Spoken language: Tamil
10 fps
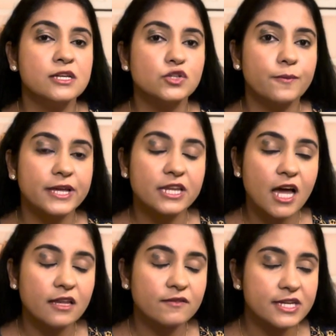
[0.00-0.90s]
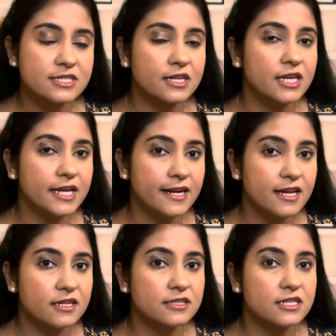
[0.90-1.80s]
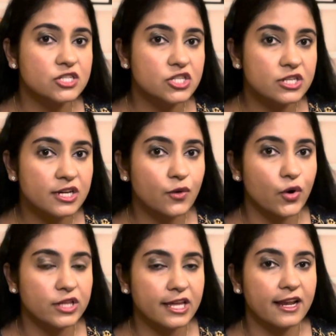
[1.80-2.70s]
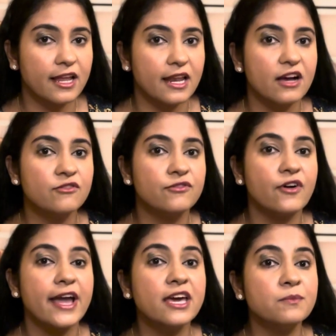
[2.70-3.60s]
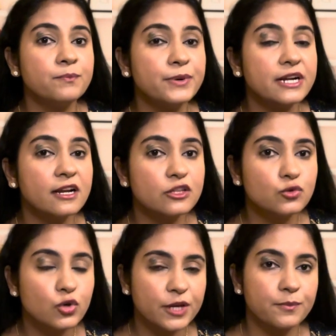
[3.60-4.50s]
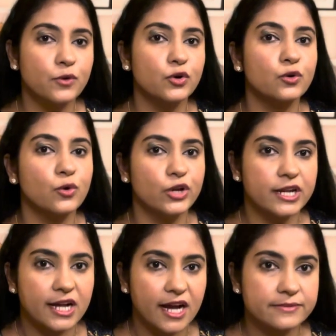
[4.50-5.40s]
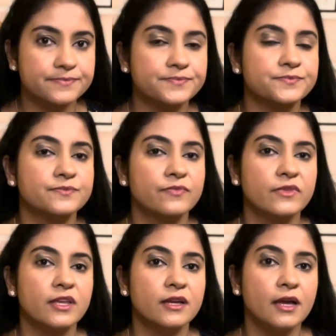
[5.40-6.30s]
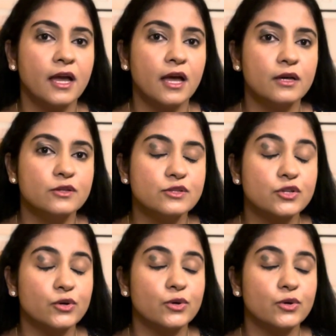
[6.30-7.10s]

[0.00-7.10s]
ஸோ பதினாலு வயசுக்கு கீழே இருந்த சின்ன குழந்தைங்கள எல்லாம் ஃபயர் பிட்டில் தூக்கி போட்டு இருக்காங்க ஸோ